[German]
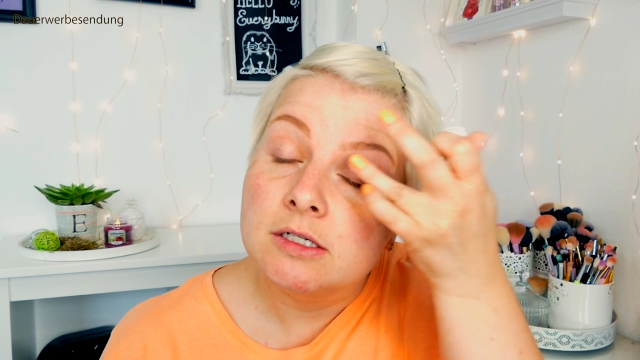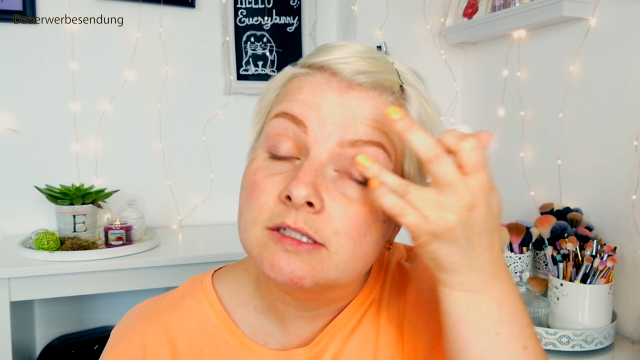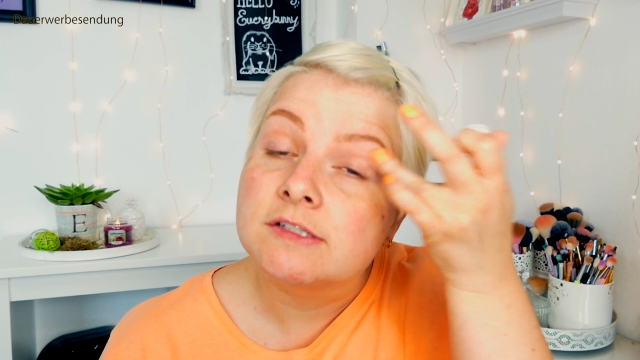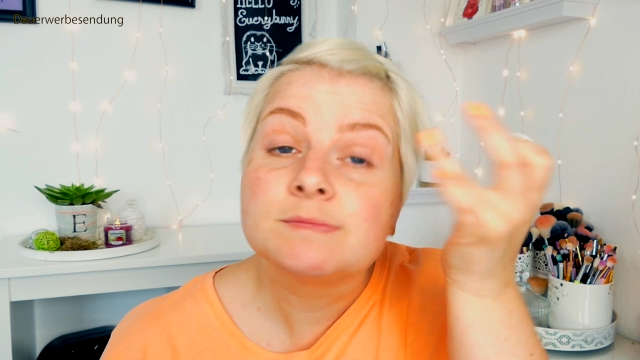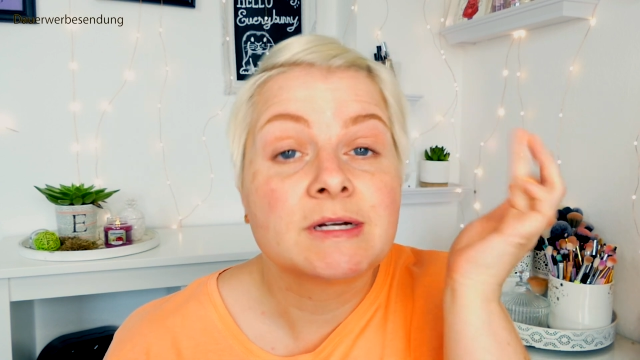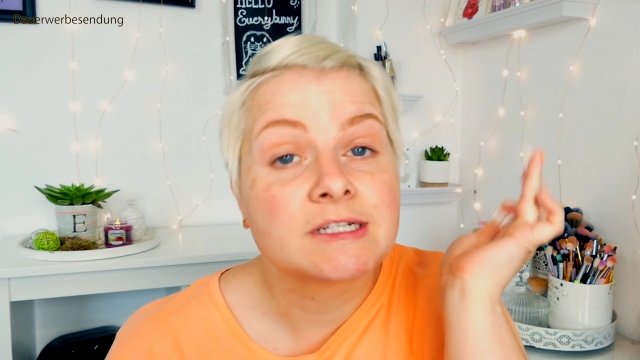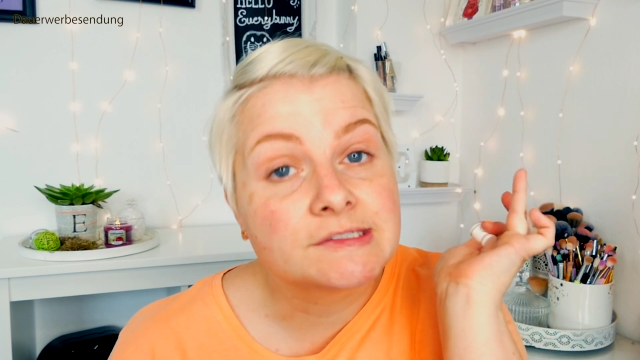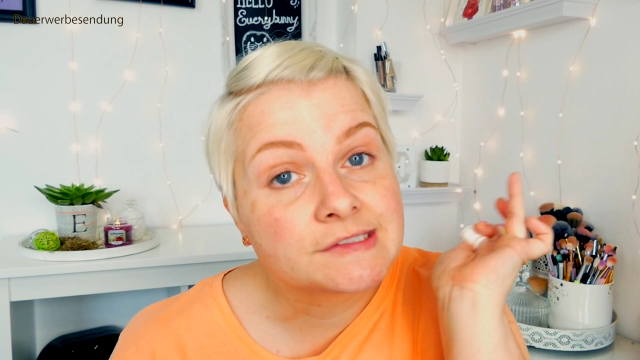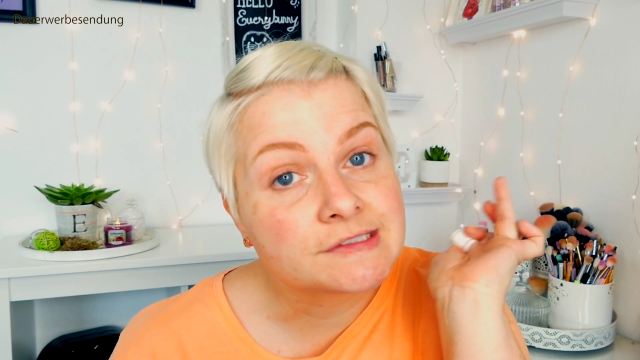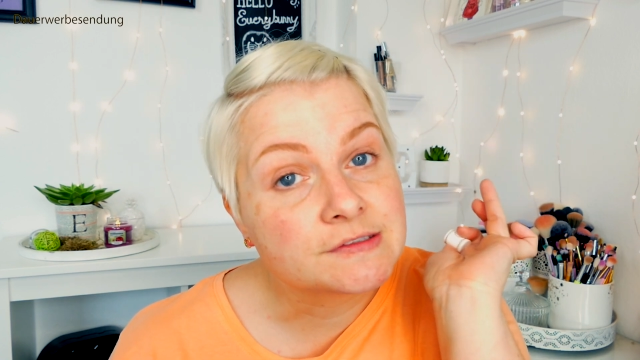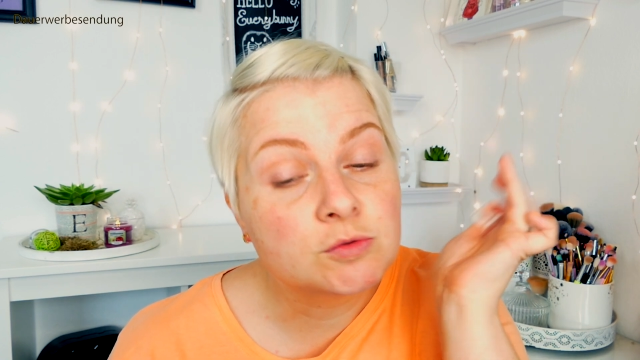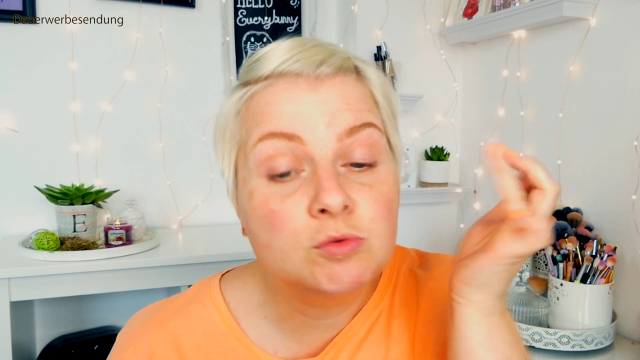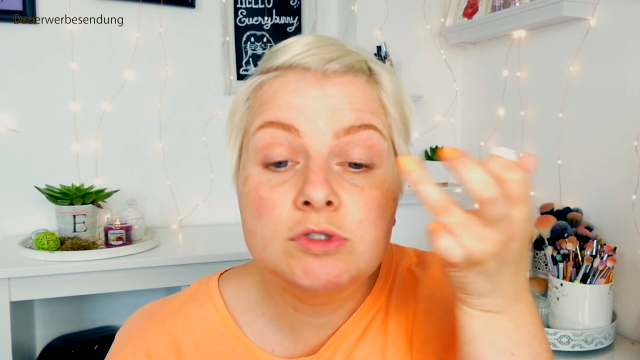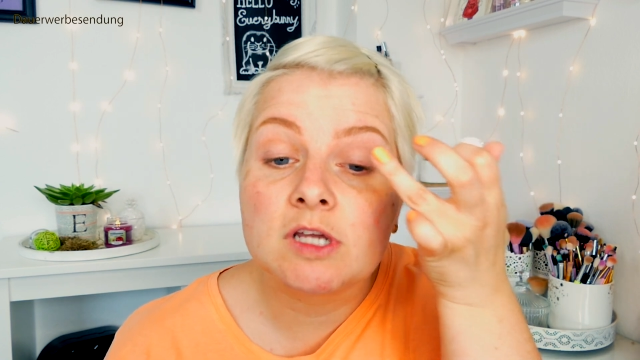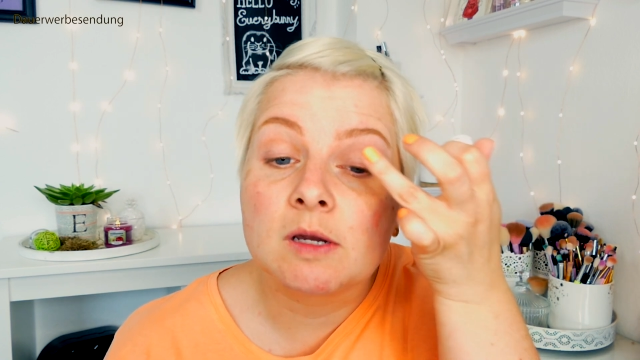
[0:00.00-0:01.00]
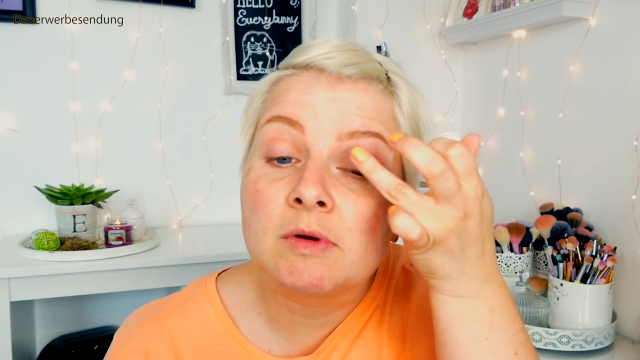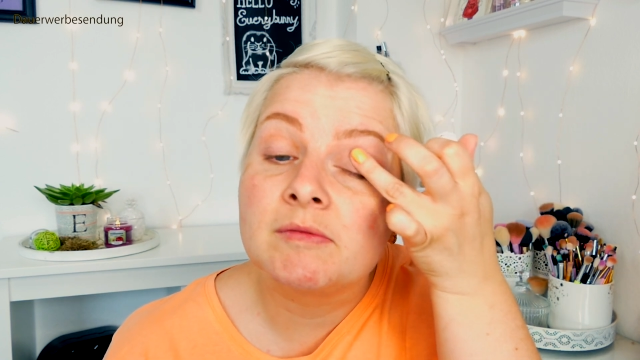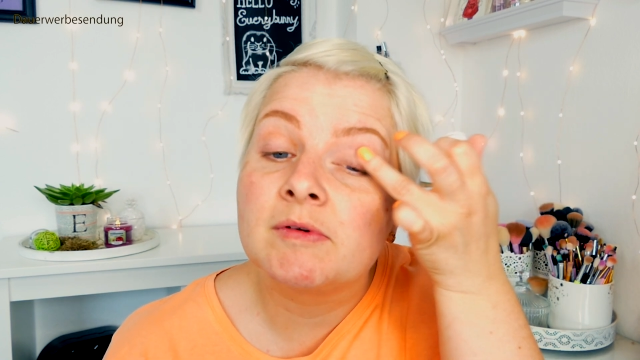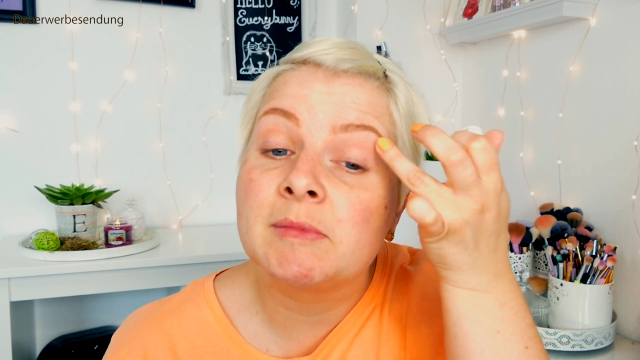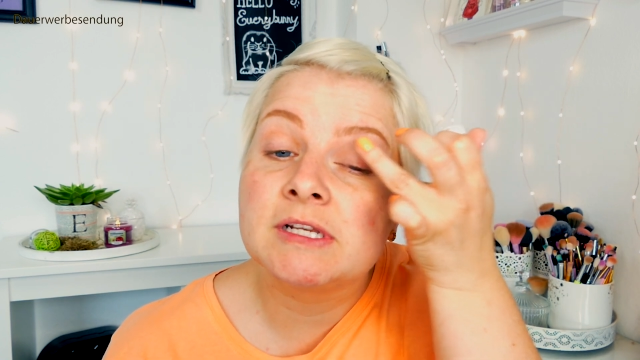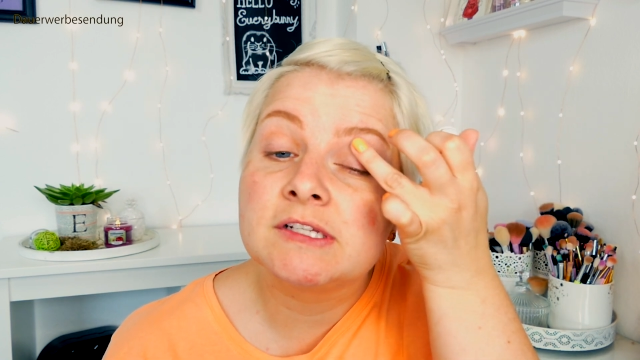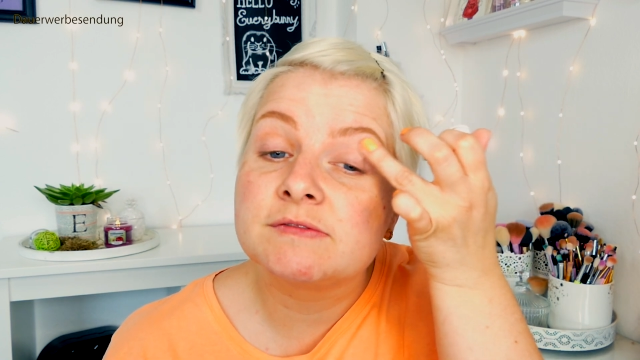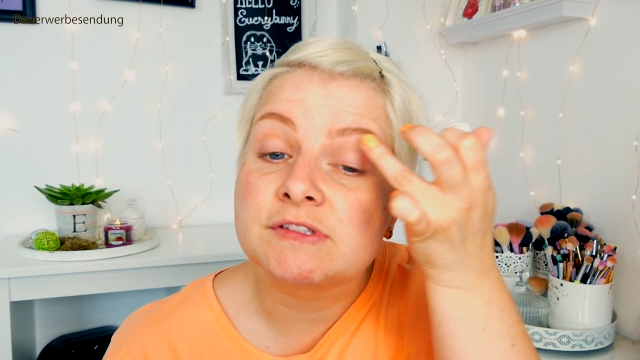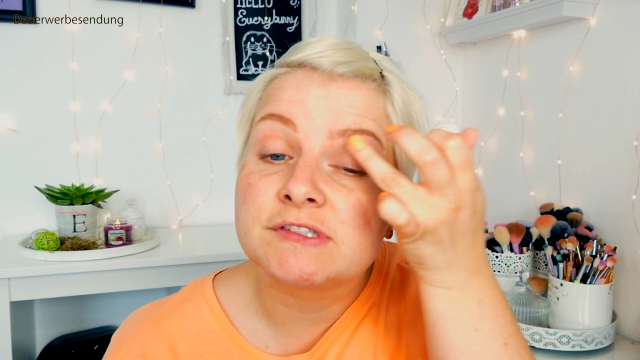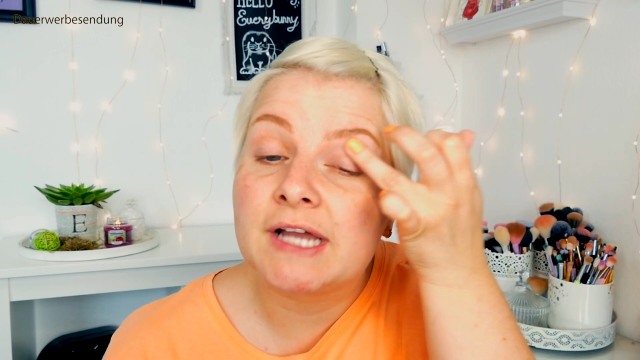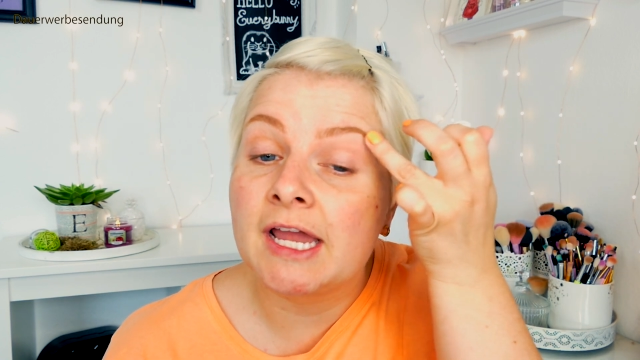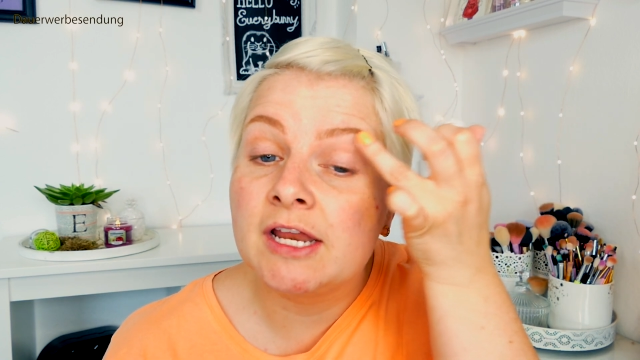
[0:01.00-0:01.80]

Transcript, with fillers: Das macht es ganz gut, aber wenn man jetzt was